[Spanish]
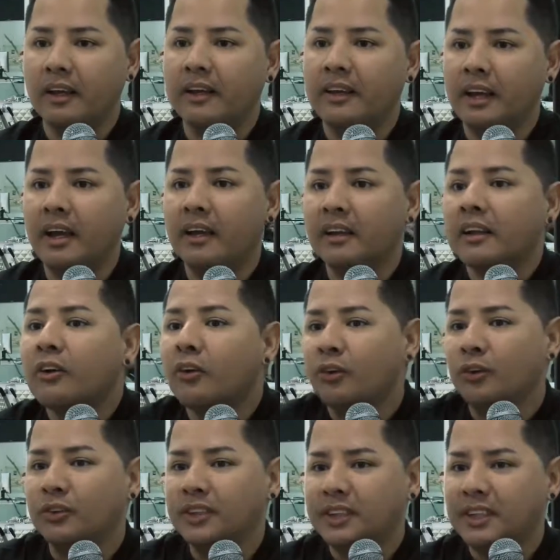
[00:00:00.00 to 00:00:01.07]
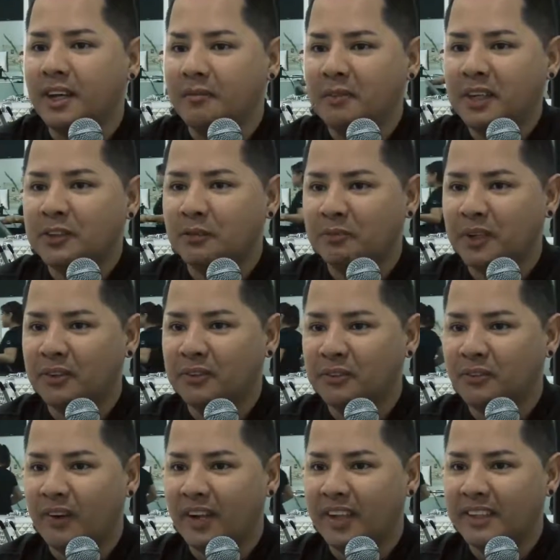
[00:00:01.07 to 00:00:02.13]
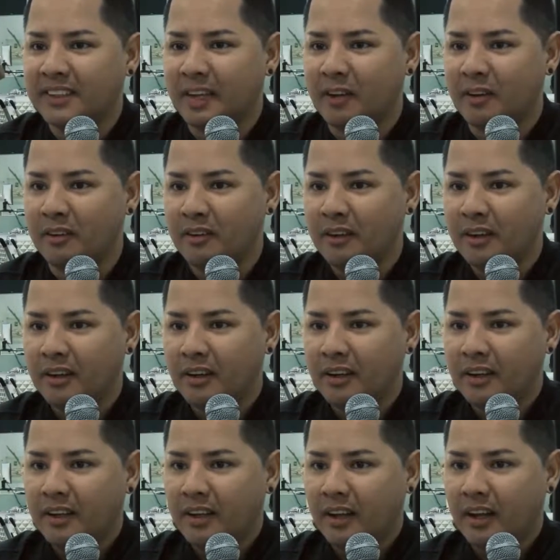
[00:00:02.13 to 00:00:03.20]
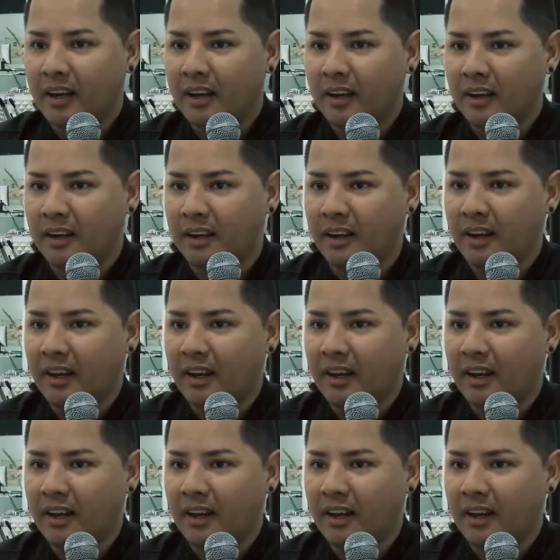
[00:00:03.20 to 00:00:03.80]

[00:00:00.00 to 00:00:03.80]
ya conocía más o menos cuál es el,